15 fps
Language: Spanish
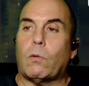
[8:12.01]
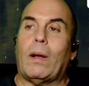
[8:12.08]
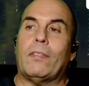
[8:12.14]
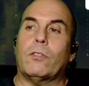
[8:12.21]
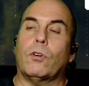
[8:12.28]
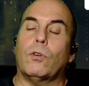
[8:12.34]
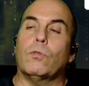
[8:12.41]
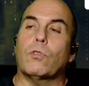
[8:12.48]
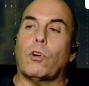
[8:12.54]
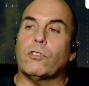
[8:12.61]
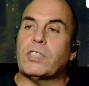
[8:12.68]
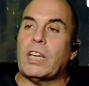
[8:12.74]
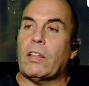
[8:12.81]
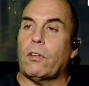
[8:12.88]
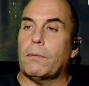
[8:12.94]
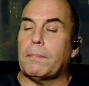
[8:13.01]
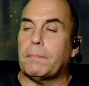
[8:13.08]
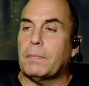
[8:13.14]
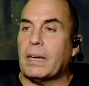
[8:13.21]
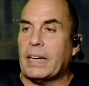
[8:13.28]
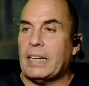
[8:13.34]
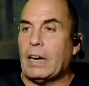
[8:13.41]
Cuando un contenedor
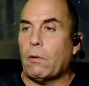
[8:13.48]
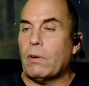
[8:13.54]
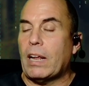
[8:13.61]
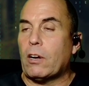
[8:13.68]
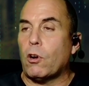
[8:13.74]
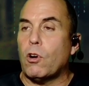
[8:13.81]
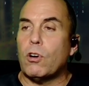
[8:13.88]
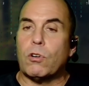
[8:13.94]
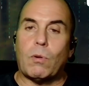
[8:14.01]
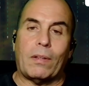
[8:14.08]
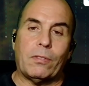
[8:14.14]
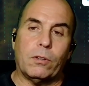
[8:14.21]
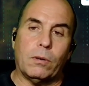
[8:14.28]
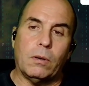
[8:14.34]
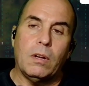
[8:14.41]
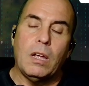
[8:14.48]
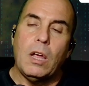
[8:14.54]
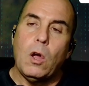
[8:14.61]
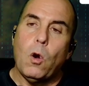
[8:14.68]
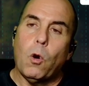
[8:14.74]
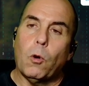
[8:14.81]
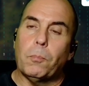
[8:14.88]
genera un error, cuando
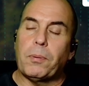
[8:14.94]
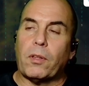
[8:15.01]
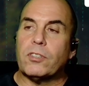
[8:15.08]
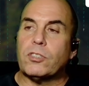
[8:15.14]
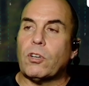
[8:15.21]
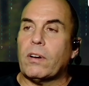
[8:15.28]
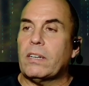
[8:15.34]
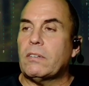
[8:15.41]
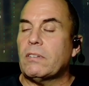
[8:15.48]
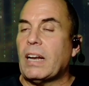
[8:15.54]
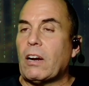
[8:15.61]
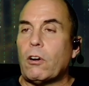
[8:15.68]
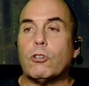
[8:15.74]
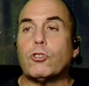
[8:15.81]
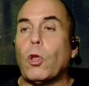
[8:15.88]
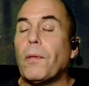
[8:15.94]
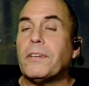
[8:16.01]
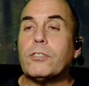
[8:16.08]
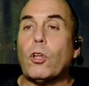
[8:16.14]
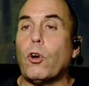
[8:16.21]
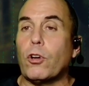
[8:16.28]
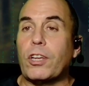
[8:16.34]
un proceso genera un error, todo
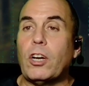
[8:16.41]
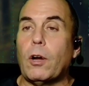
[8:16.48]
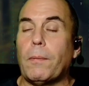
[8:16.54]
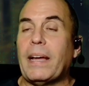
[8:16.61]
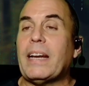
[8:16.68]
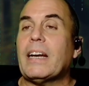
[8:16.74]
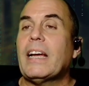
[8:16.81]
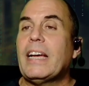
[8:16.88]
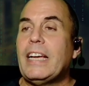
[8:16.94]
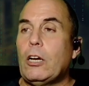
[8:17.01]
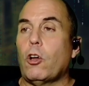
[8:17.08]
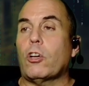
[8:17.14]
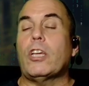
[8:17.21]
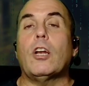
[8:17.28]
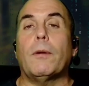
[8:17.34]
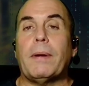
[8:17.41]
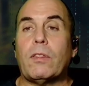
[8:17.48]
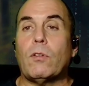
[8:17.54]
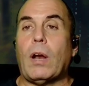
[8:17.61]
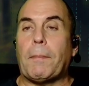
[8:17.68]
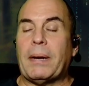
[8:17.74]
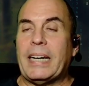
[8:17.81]
esto lo quiero ver y lo quiero ver
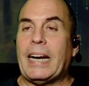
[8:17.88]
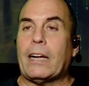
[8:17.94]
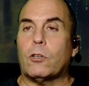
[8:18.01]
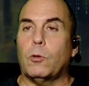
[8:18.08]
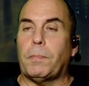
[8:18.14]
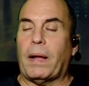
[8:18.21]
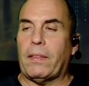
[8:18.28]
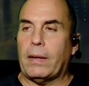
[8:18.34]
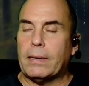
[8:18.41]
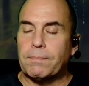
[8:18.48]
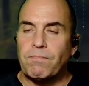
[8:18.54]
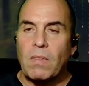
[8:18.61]
de una manera agrupada.